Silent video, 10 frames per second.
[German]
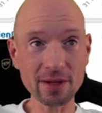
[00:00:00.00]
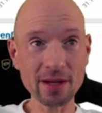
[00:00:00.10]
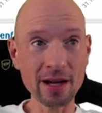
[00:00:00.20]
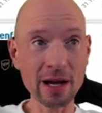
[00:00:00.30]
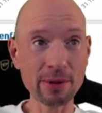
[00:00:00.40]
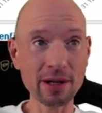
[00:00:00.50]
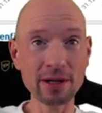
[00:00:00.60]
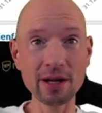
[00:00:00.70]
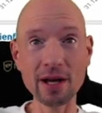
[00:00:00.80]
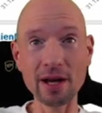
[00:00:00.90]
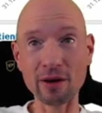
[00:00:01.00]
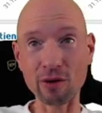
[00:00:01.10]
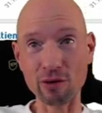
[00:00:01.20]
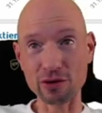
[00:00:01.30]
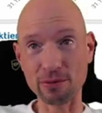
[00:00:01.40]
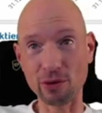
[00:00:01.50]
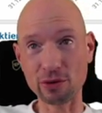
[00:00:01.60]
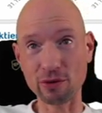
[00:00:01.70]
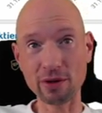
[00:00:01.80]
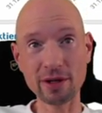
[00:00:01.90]
Aber großo
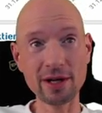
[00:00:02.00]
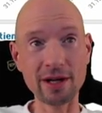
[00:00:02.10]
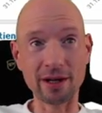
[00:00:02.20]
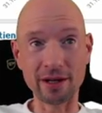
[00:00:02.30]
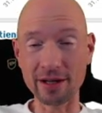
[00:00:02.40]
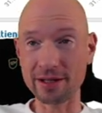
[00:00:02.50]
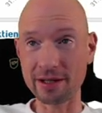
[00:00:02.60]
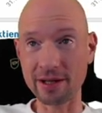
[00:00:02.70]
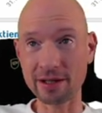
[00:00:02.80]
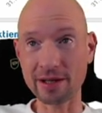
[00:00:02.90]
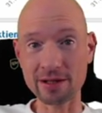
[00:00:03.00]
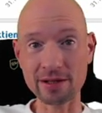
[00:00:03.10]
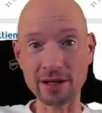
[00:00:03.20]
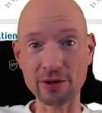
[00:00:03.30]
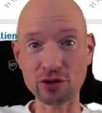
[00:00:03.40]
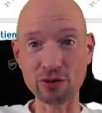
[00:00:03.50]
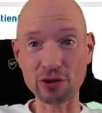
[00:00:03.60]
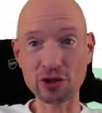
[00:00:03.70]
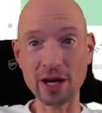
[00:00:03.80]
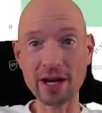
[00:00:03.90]
Motto äh, seht ihr, dass es alles schön
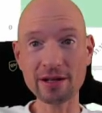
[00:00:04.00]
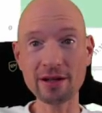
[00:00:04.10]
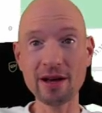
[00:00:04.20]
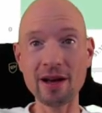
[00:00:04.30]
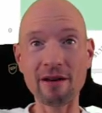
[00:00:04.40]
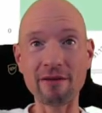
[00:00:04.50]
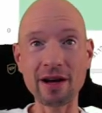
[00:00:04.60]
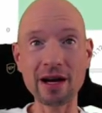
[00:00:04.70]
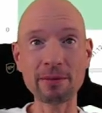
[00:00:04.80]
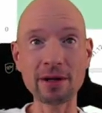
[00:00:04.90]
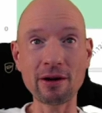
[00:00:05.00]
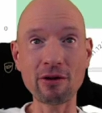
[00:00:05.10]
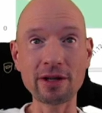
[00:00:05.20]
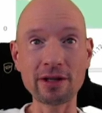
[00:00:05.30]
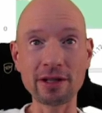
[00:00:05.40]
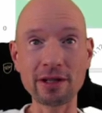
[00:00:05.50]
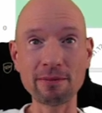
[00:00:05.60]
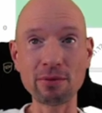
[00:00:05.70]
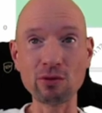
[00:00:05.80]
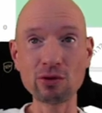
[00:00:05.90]
steigt. Wir haben dann auch hier die
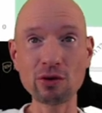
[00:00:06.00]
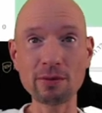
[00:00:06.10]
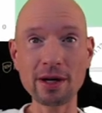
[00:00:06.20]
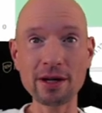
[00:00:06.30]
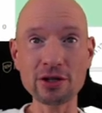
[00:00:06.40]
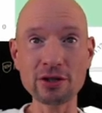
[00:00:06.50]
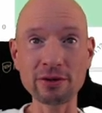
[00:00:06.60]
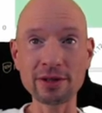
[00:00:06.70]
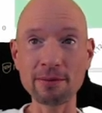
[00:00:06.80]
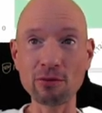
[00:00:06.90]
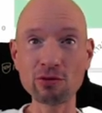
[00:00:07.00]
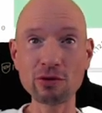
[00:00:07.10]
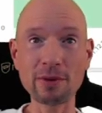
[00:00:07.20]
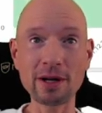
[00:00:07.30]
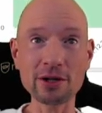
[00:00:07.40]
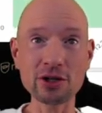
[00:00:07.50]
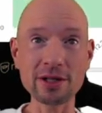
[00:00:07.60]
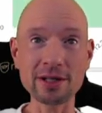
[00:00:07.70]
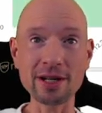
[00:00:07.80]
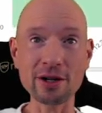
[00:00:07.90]
Bruttomargen und die Bruttomargen, die
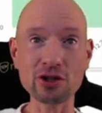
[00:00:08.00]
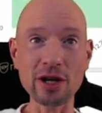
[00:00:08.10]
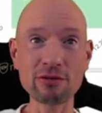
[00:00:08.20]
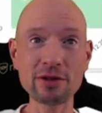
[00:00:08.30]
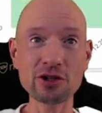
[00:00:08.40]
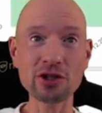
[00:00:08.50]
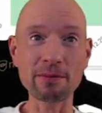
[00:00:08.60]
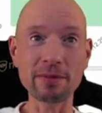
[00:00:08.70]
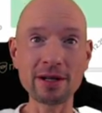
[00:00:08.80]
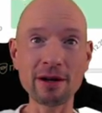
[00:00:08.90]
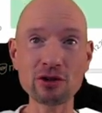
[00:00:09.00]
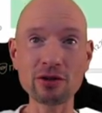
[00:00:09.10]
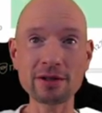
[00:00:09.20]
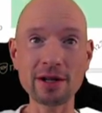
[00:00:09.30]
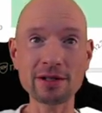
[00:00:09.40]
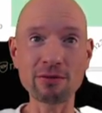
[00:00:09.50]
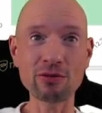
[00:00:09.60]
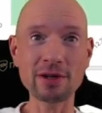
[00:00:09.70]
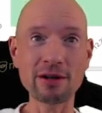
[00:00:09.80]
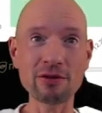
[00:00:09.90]
sind erstaunlich stabil, auch schon seit
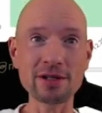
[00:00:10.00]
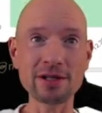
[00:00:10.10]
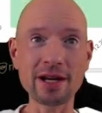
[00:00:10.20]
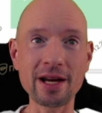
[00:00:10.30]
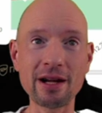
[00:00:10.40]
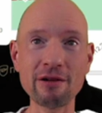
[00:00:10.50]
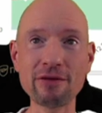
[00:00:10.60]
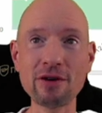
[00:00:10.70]
2011